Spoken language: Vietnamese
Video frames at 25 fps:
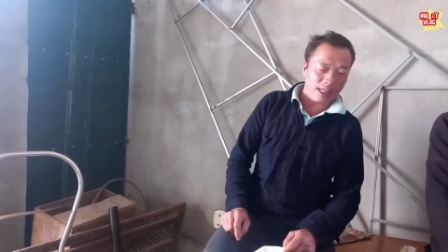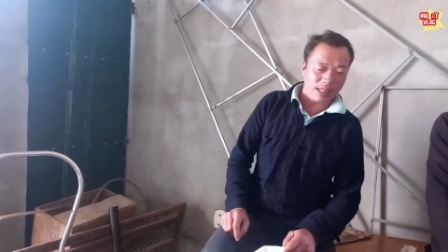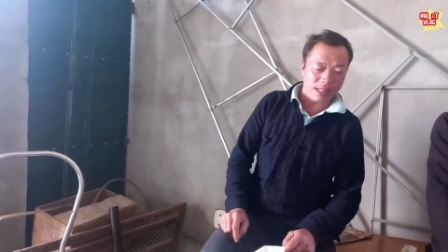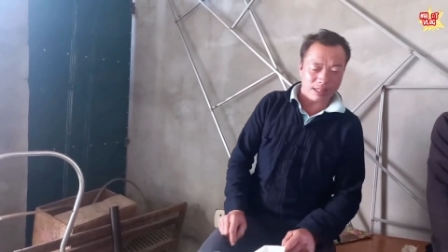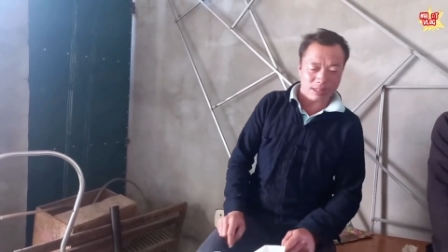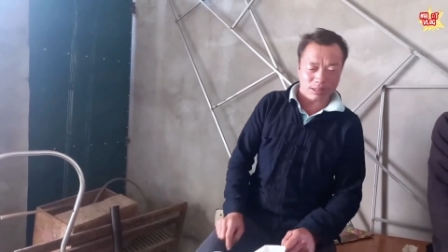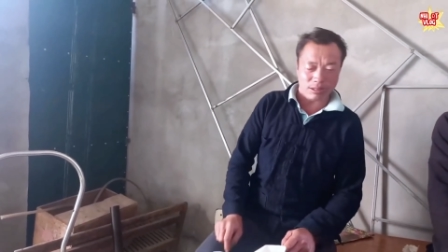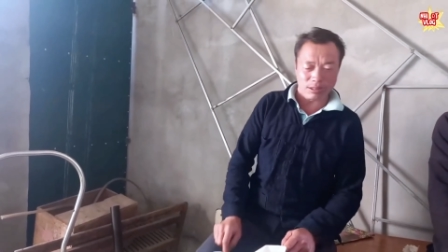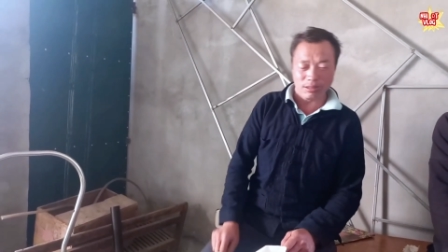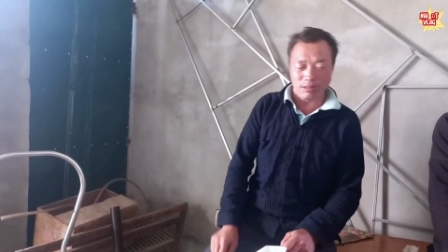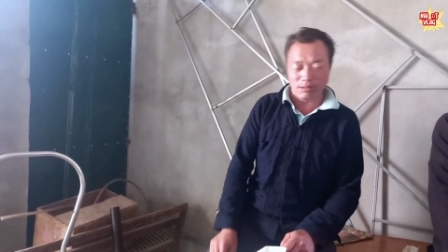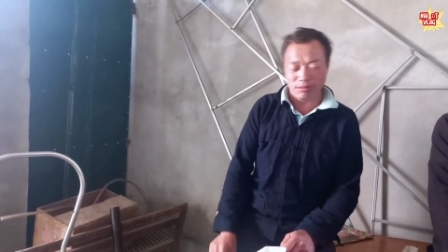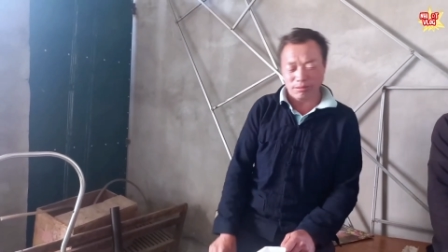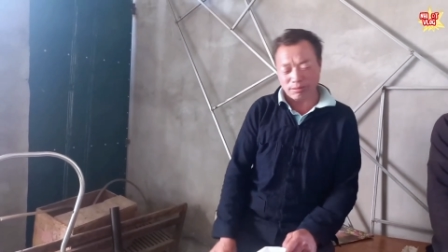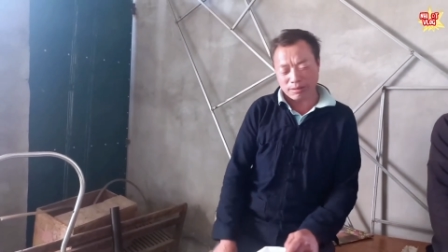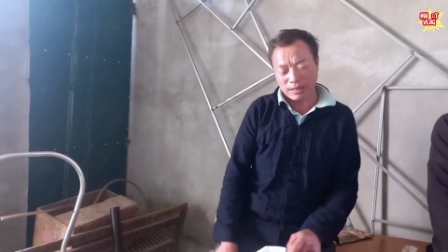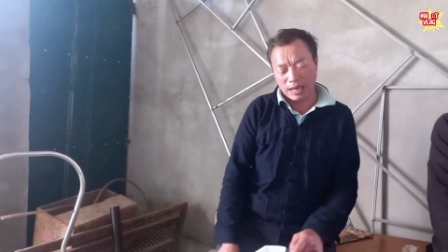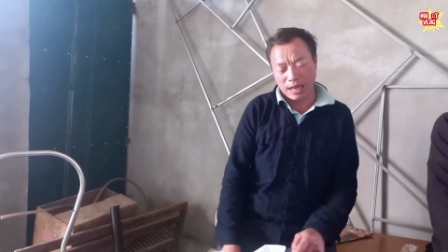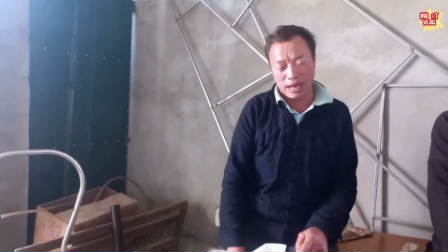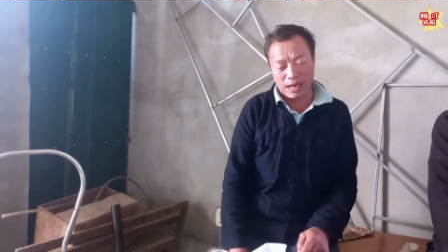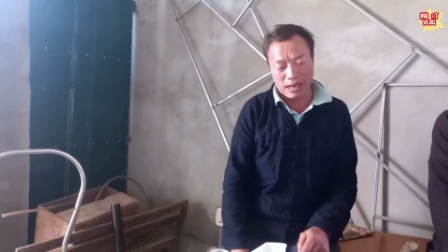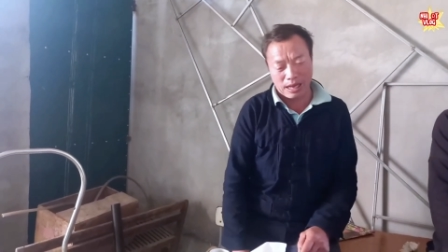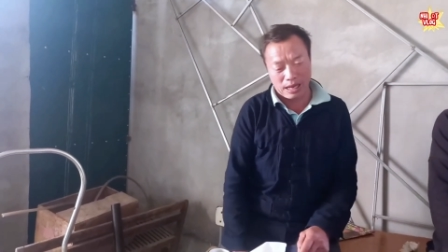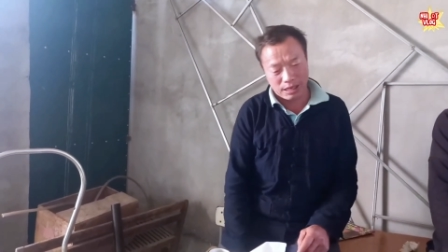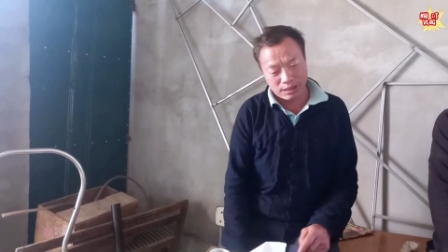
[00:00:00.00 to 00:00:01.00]
thủy
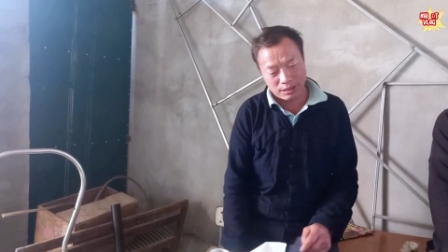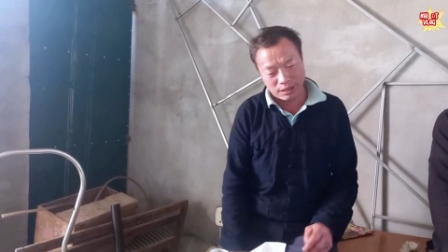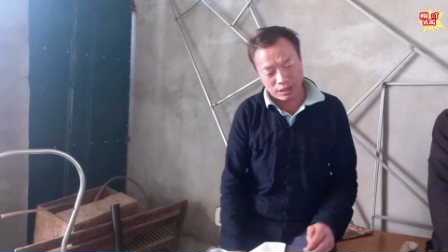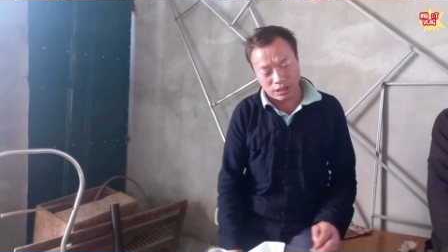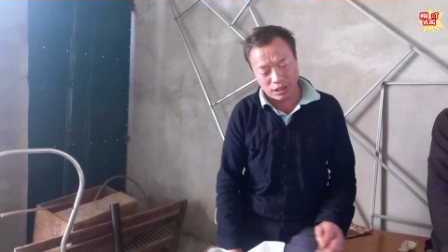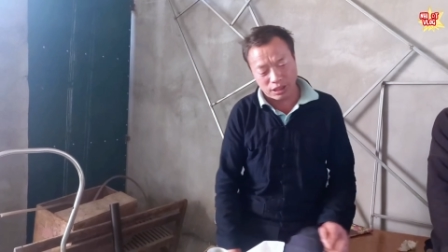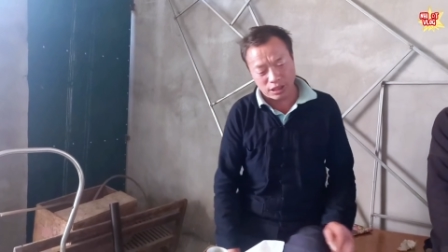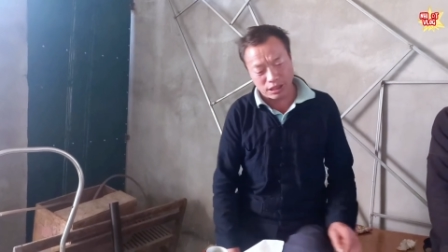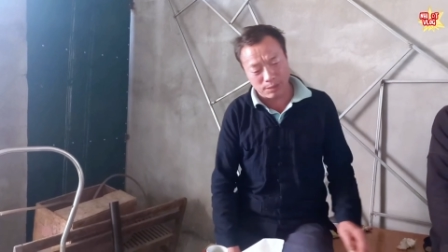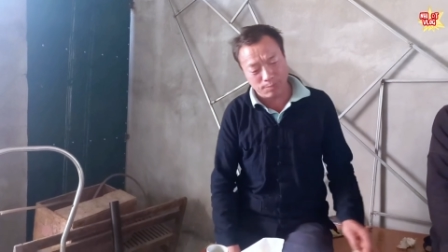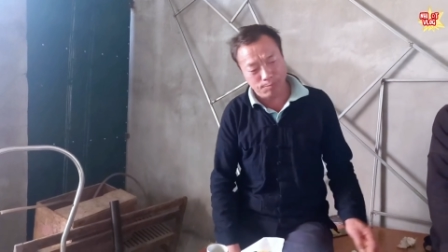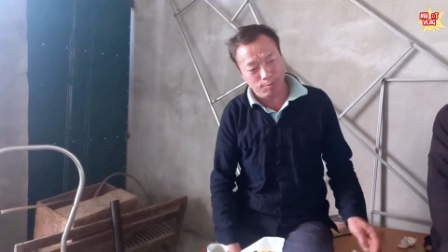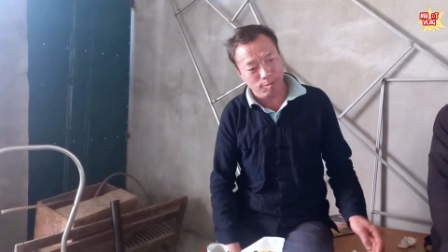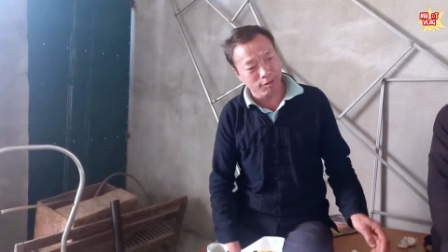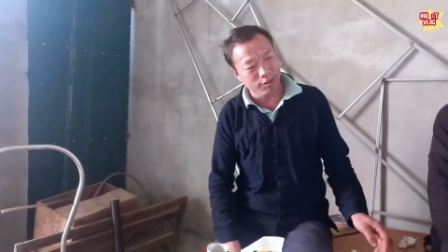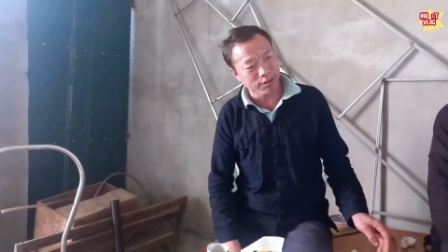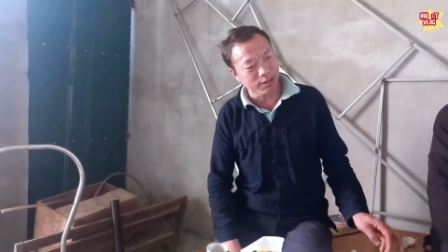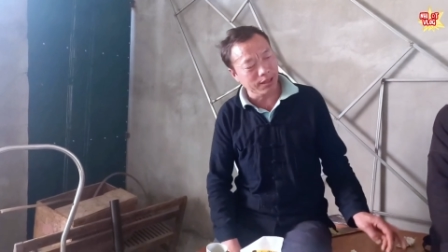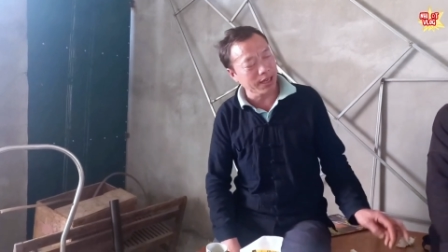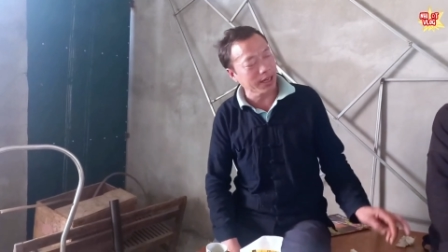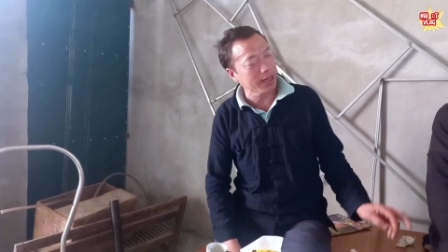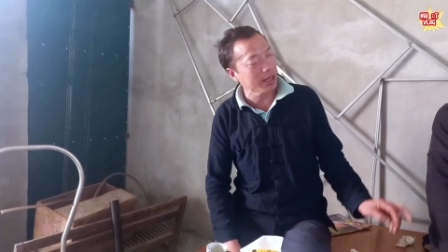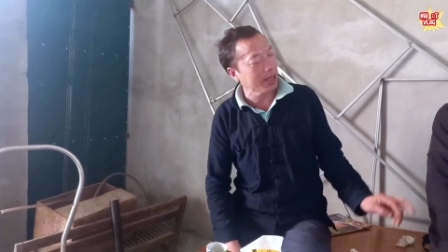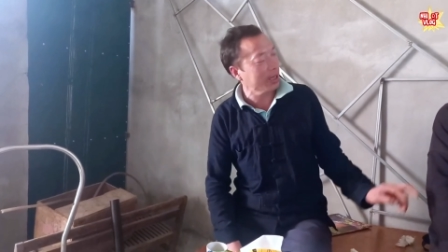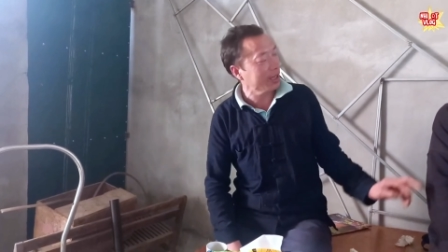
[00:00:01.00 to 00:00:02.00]
và
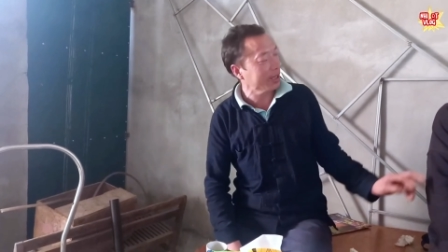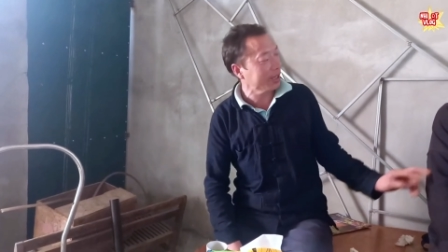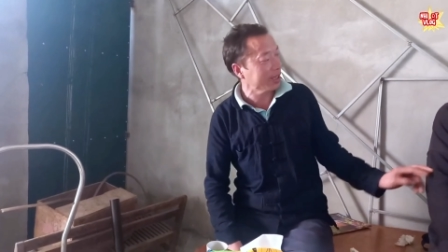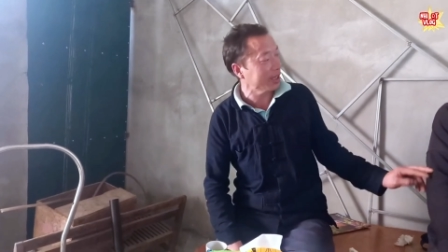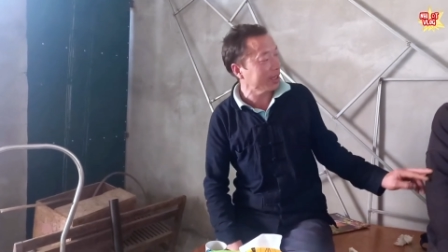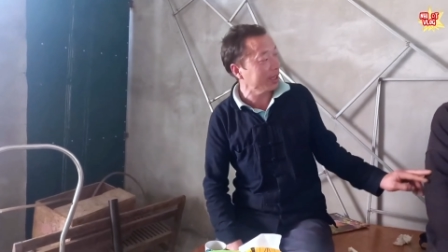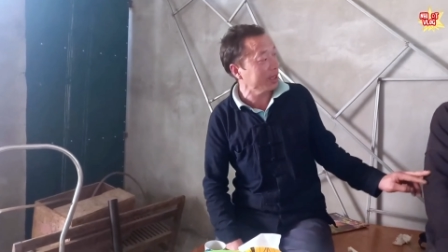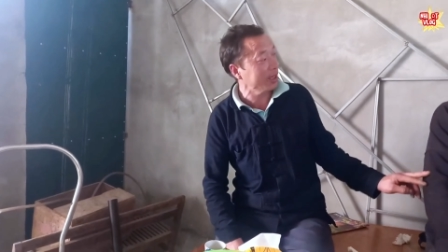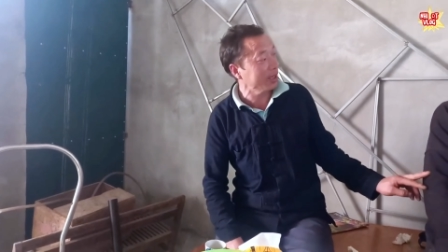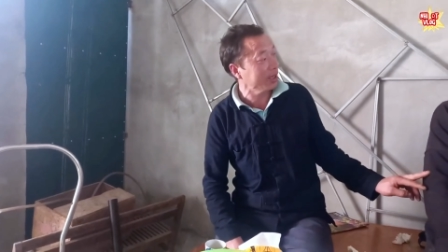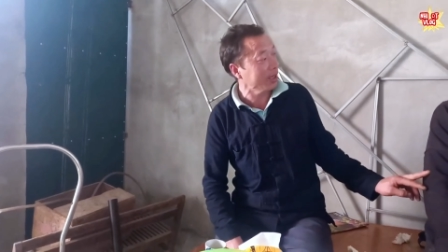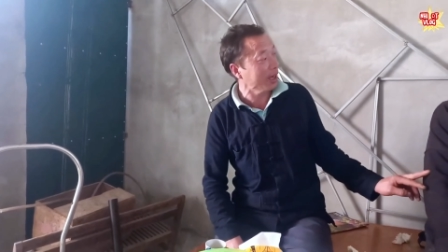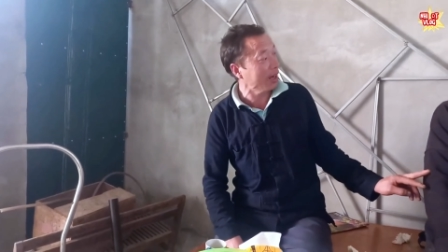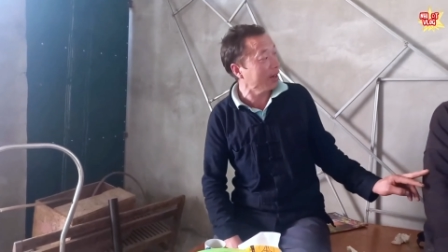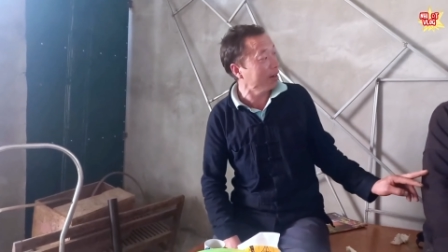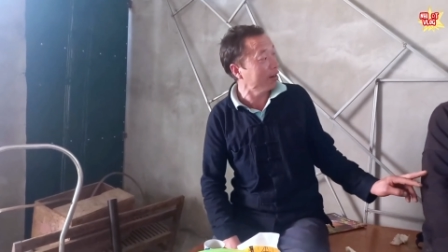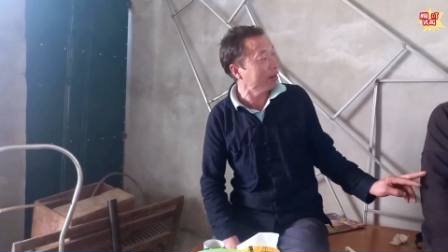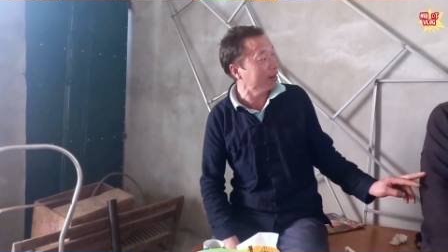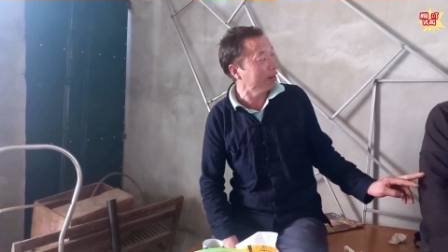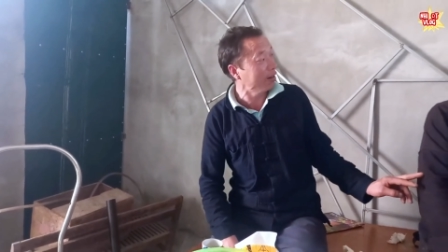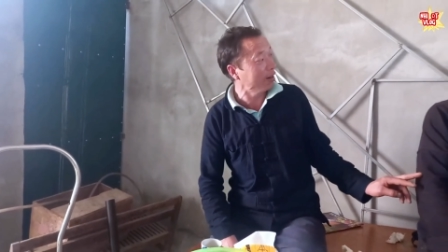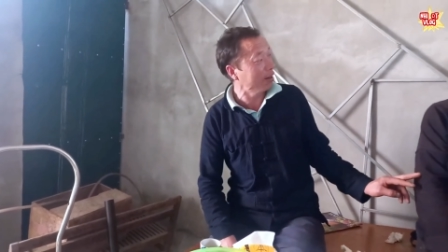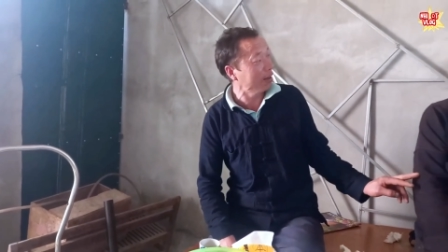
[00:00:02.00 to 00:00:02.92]
vợ của xỉu thủy